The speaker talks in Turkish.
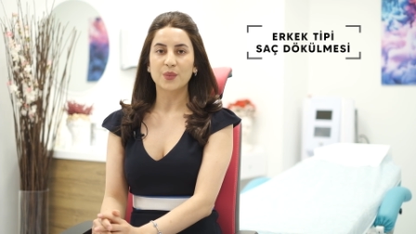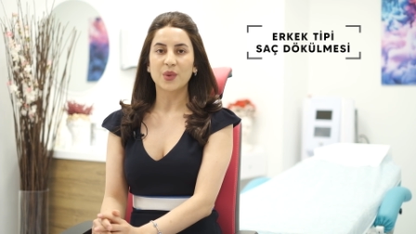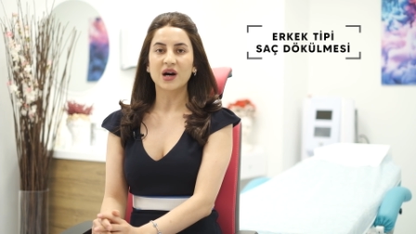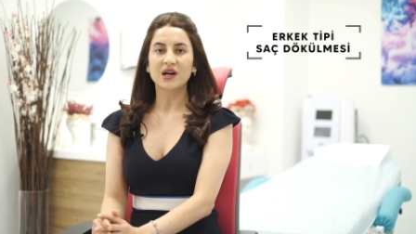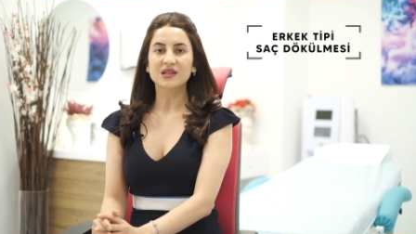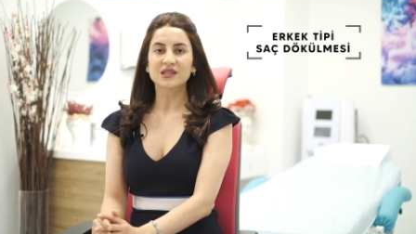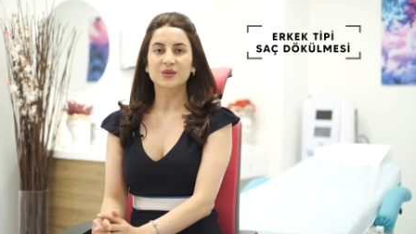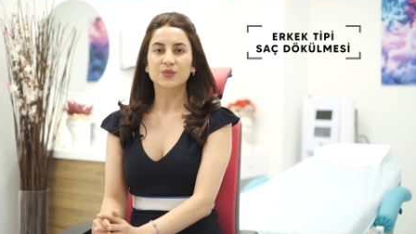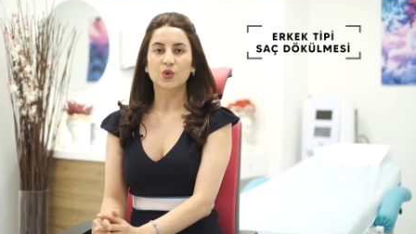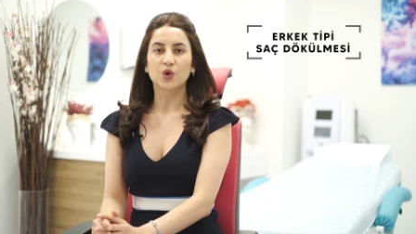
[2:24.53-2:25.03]

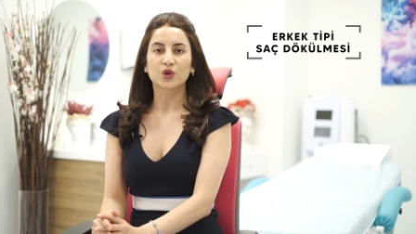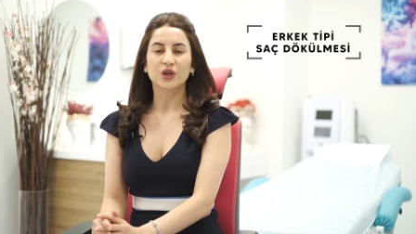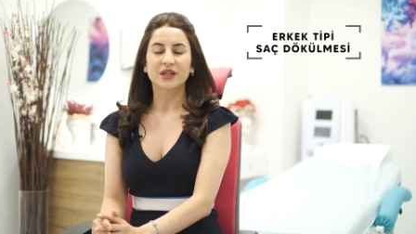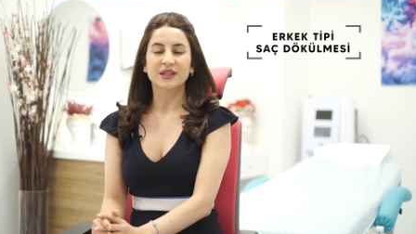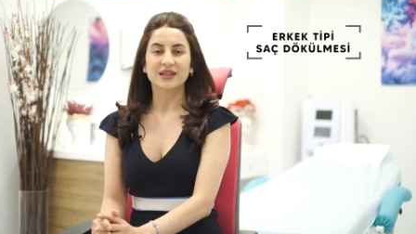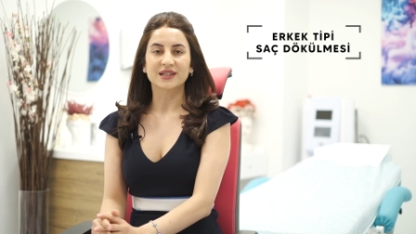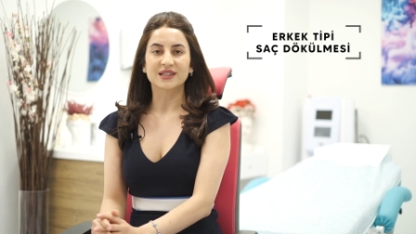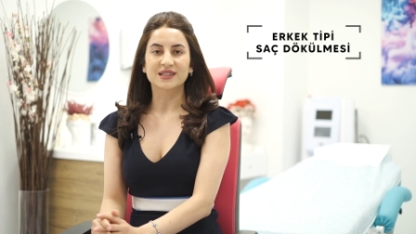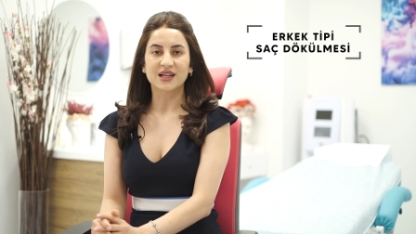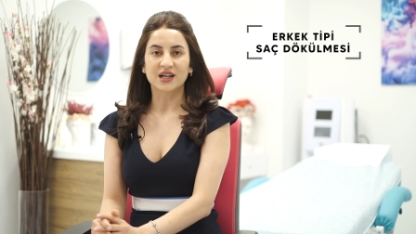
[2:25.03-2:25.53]
bazı
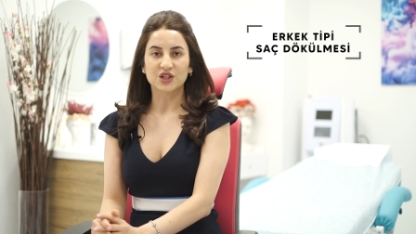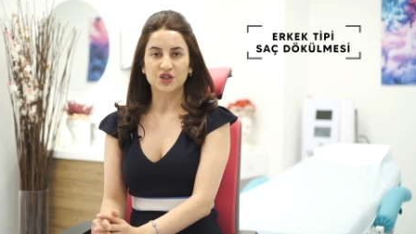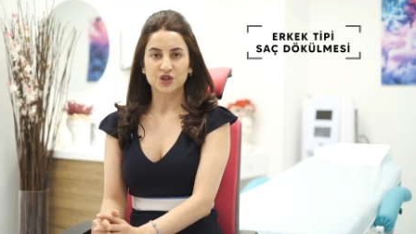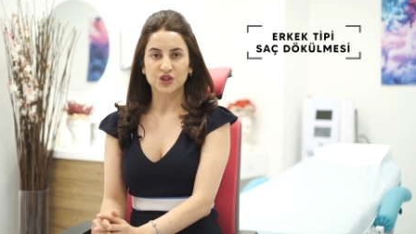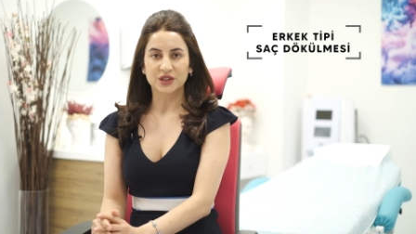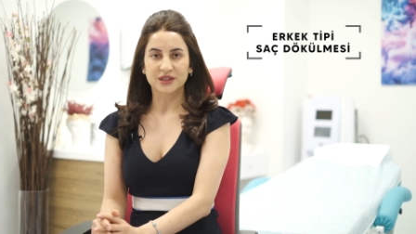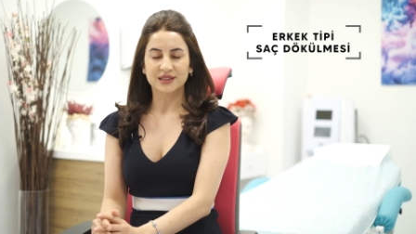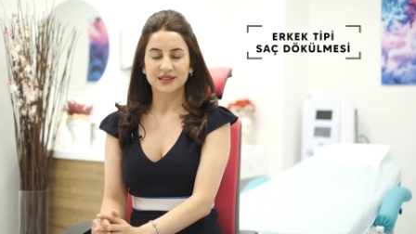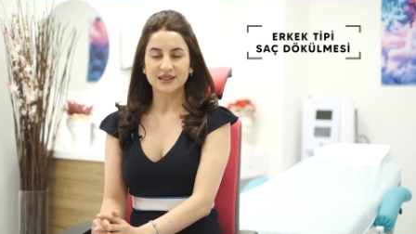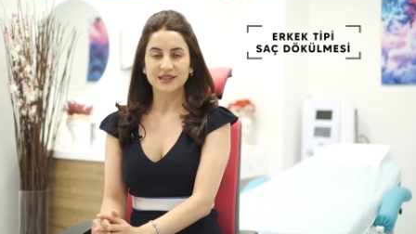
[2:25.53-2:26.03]
bölgedeki
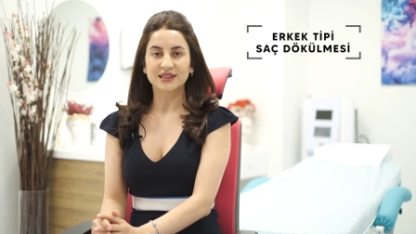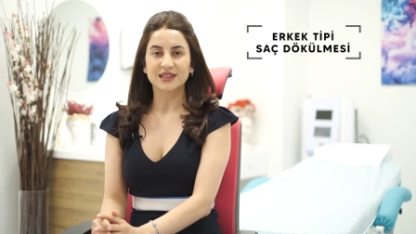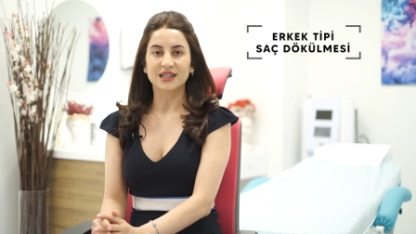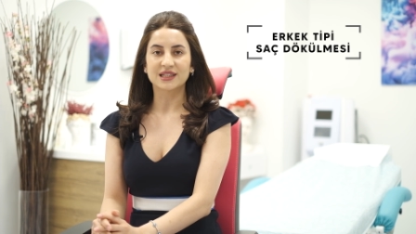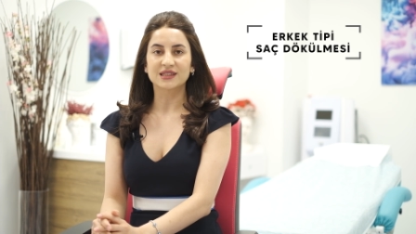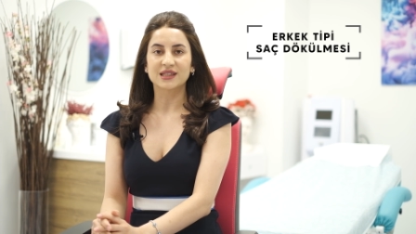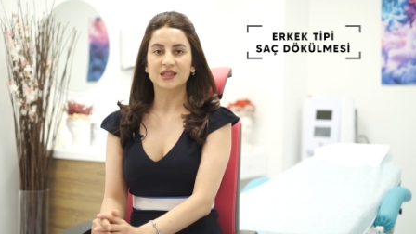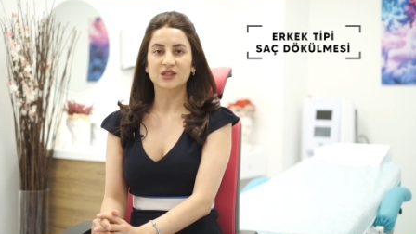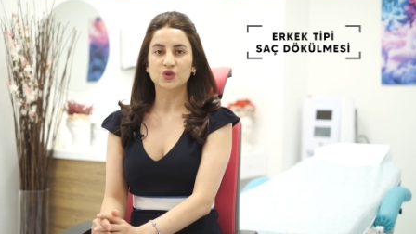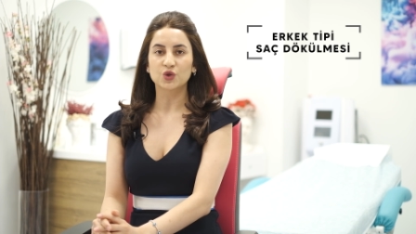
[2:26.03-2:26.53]
saçların
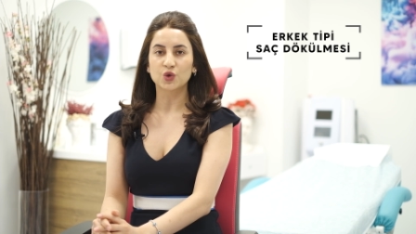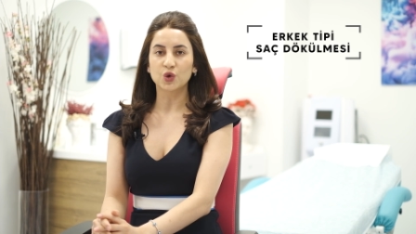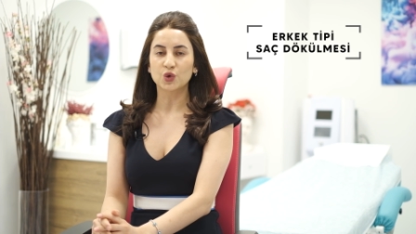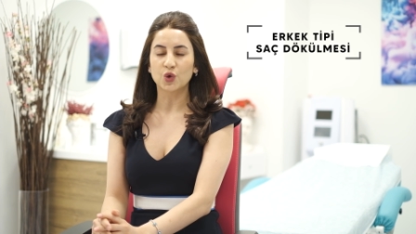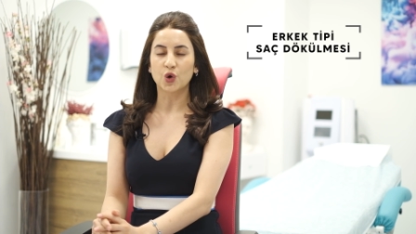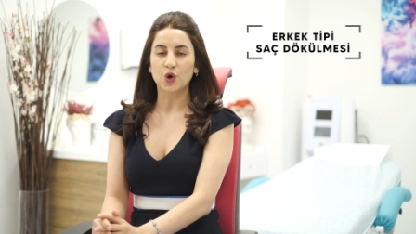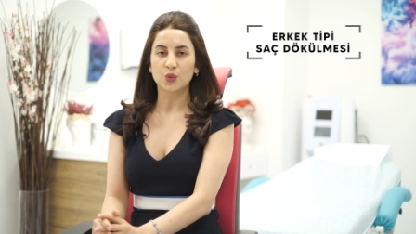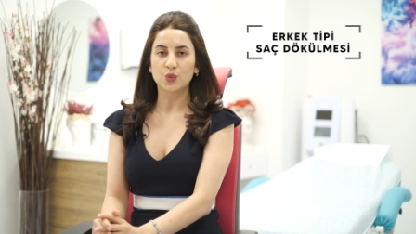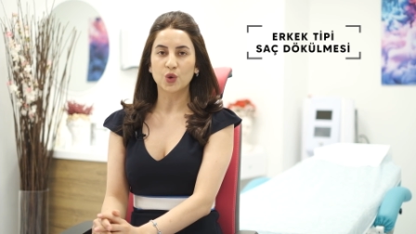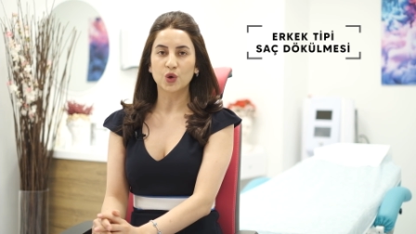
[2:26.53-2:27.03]
testosteron
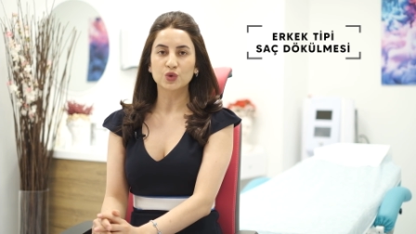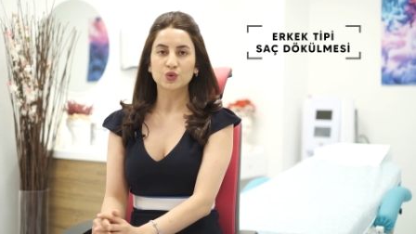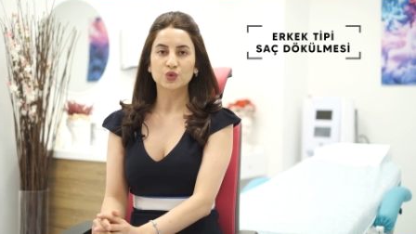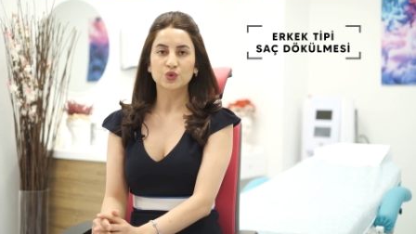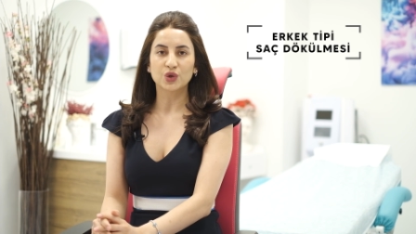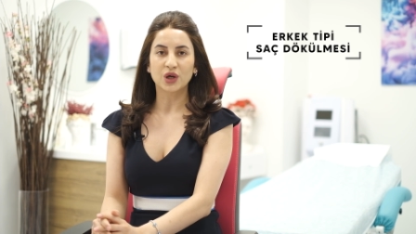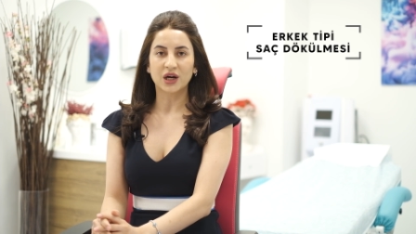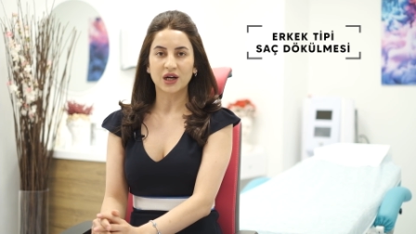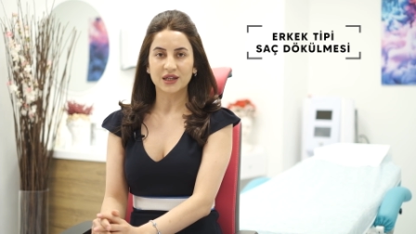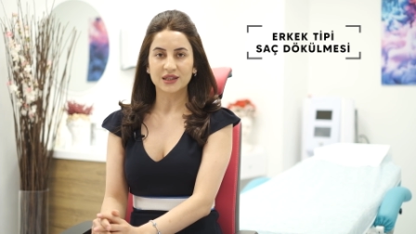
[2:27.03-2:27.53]
hormon
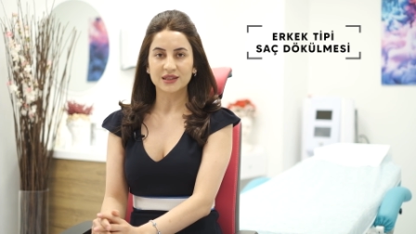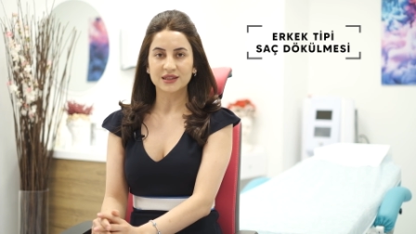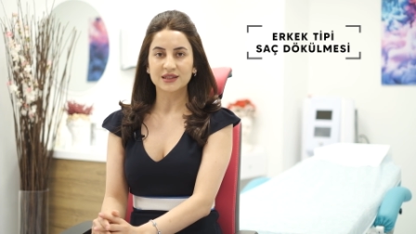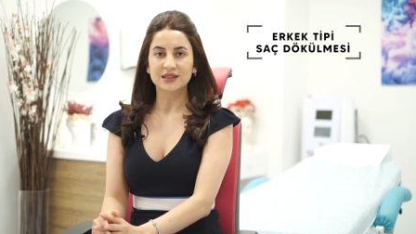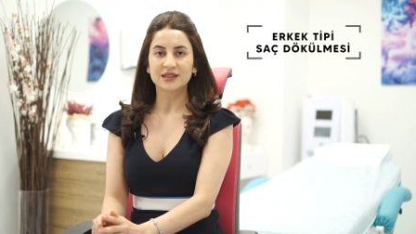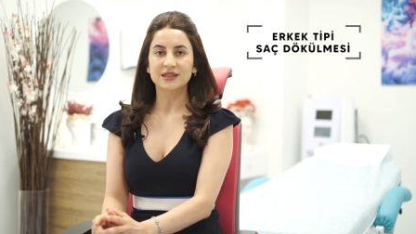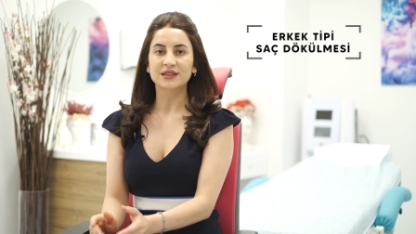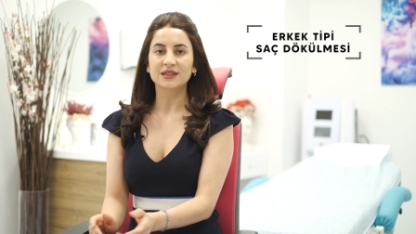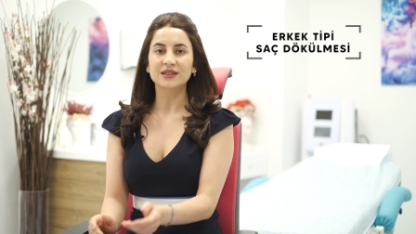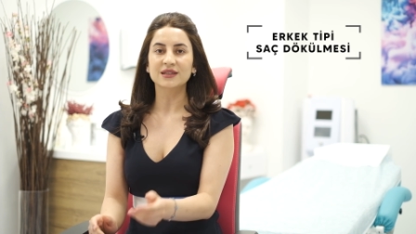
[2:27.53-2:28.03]

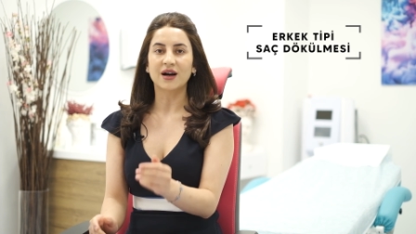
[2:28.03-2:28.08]
duyarlılığının